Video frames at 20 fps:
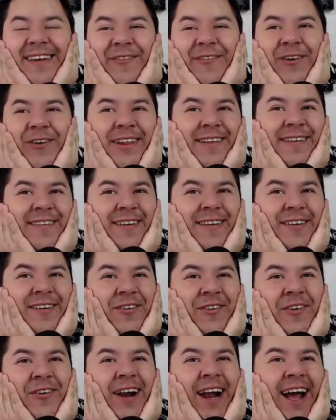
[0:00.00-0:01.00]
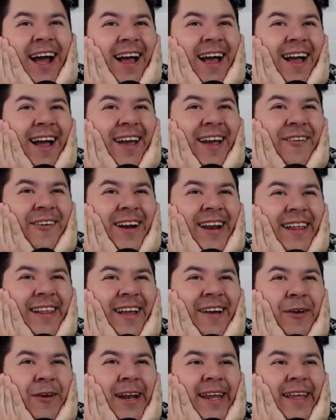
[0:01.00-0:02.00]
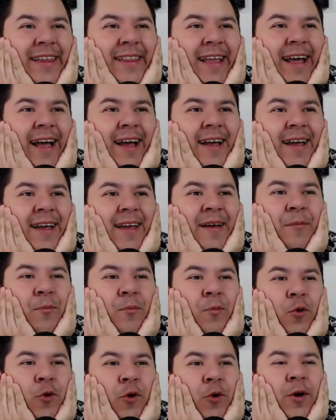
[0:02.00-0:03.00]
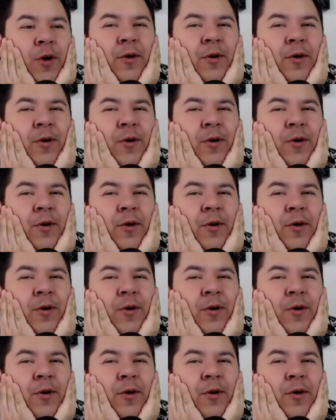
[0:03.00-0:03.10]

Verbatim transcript: qué bonita señora, qué bonita bonita. Los ojos